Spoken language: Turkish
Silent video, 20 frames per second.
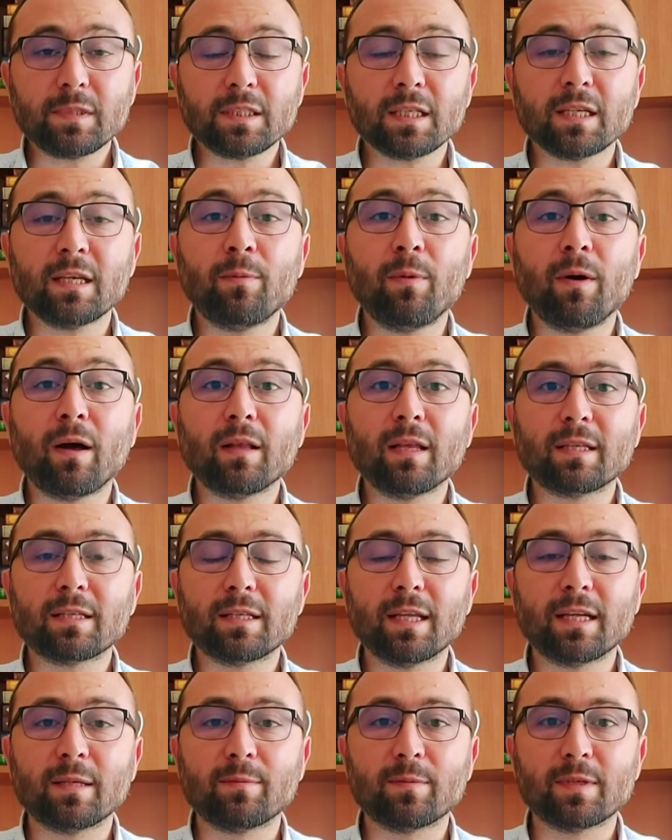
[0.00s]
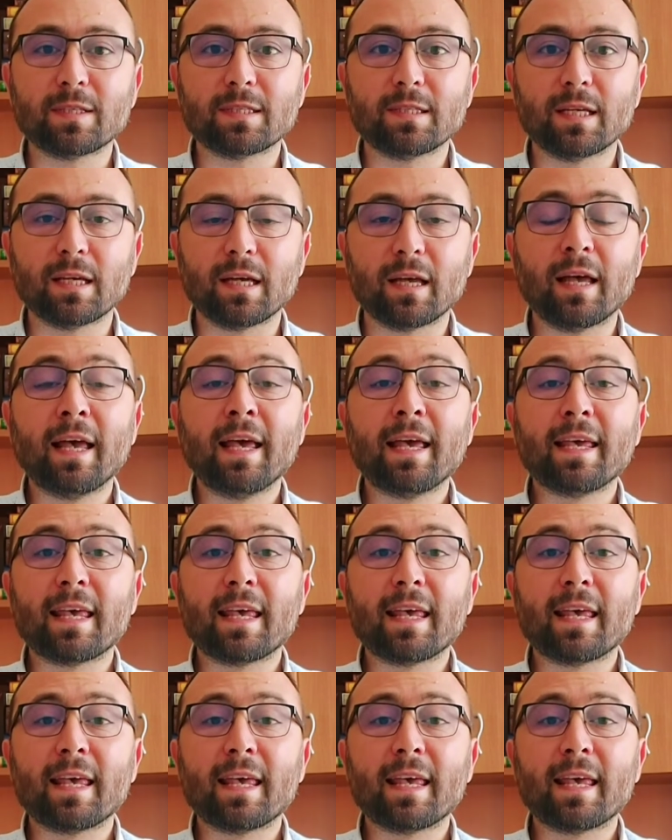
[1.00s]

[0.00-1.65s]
ibadetlerimizde,